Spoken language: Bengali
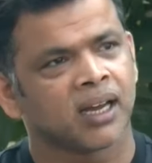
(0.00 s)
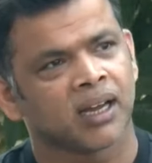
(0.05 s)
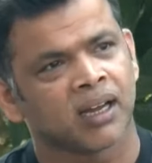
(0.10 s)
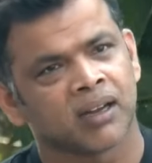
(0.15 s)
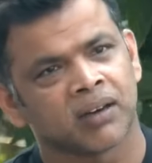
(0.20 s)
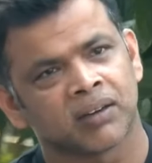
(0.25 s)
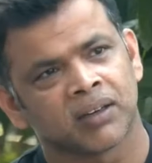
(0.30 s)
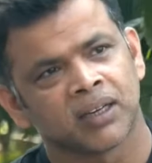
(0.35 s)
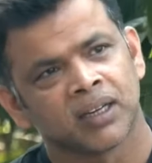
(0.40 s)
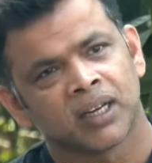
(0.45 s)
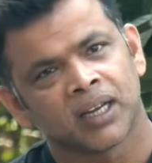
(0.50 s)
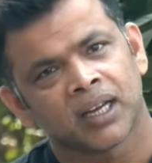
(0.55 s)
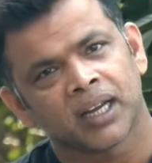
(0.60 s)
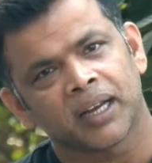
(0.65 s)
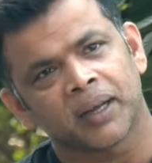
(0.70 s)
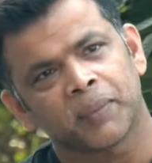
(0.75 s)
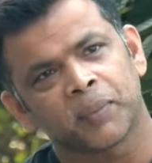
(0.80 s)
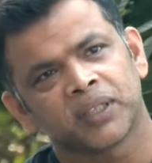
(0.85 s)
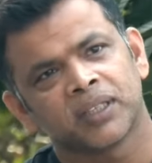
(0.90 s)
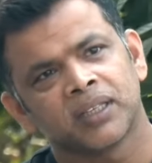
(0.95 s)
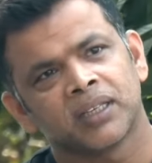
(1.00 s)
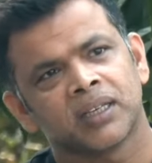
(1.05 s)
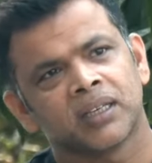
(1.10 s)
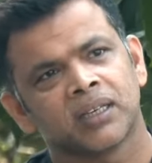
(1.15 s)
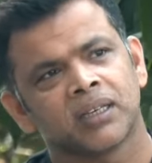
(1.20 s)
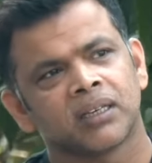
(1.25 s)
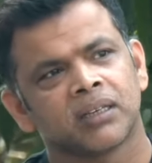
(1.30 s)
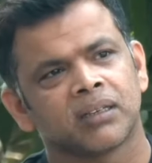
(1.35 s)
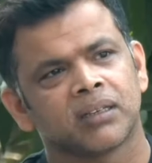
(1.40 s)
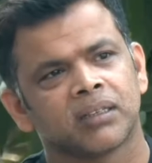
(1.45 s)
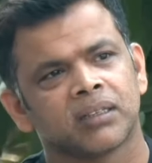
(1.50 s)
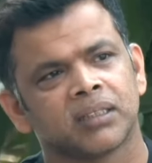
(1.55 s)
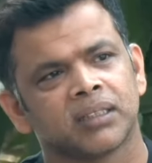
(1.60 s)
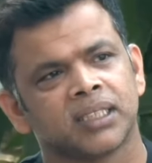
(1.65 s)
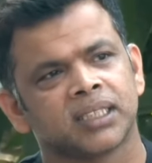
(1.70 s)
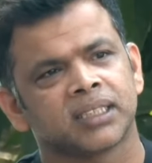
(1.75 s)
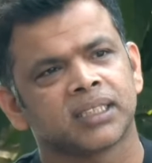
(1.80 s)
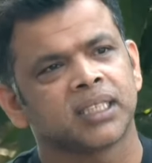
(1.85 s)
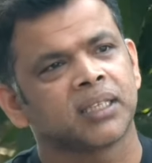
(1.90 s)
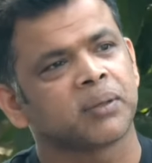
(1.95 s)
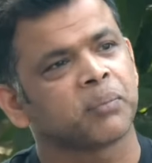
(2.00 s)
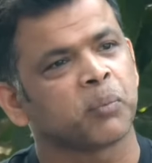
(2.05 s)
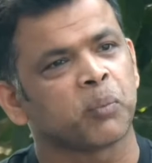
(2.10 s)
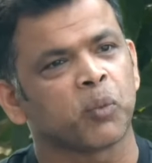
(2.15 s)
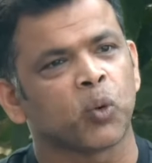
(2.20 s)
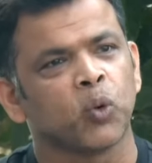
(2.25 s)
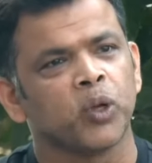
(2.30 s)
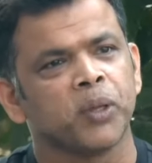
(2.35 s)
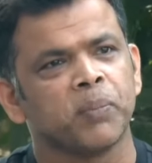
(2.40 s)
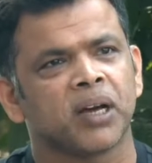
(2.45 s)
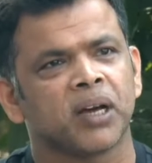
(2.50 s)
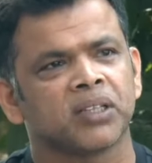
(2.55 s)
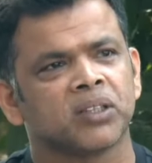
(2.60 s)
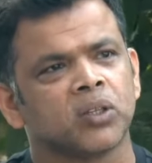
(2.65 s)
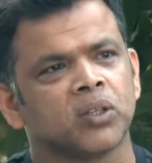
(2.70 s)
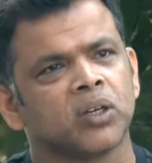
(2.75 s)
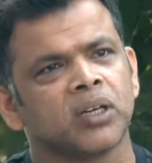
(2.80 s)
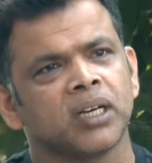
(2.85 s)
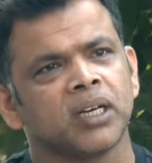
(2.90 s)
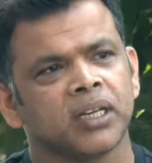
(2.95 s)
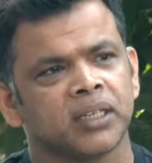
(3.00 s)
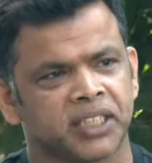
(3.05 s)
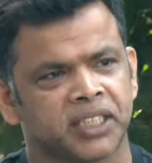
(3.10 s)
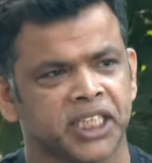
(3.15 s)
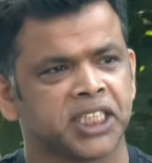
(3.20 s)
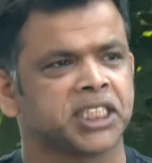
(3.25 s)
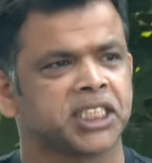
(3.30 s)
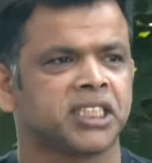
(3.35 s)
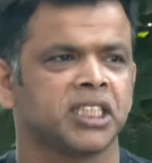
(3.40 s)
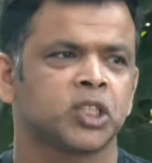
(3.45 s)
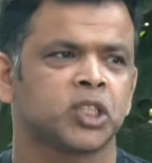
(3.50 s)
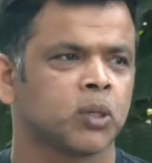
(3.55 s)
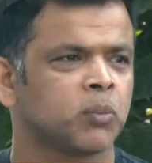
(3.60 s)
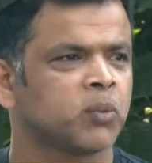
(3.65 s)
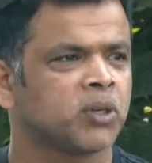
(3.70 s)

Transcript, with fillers: আর আমাদের দেশের ওই মানদণ্ডে টেস্টের